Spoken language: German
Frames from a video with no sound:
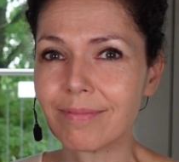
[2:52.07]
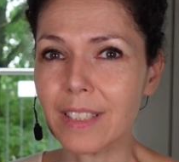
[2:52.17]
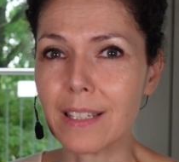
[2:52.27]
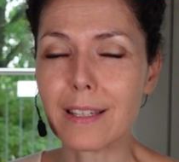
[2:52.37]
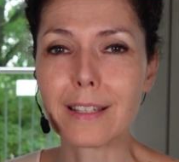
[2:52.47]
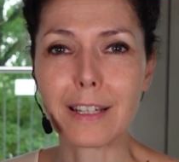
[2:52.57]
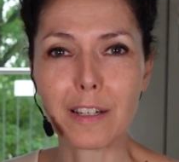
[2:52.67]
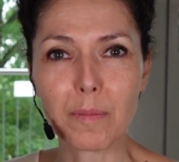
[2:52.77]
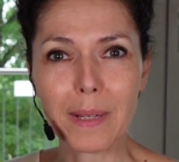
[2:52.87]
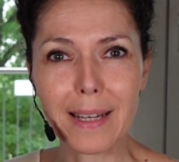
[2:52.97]
das ist dann
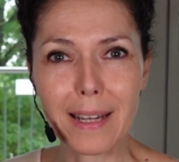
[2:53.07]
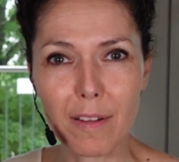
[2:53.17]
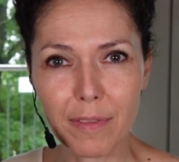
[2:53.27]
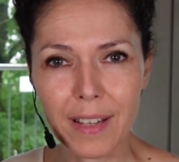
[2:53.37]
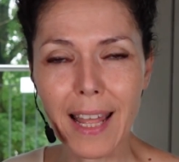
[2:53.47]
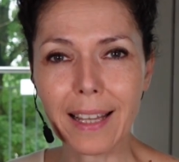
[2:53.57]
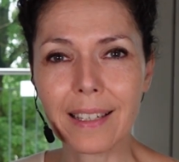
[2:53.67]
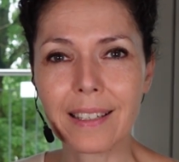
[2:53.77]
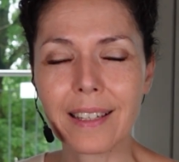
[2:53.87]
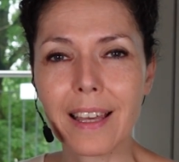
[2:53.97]
ein blinder Fleck,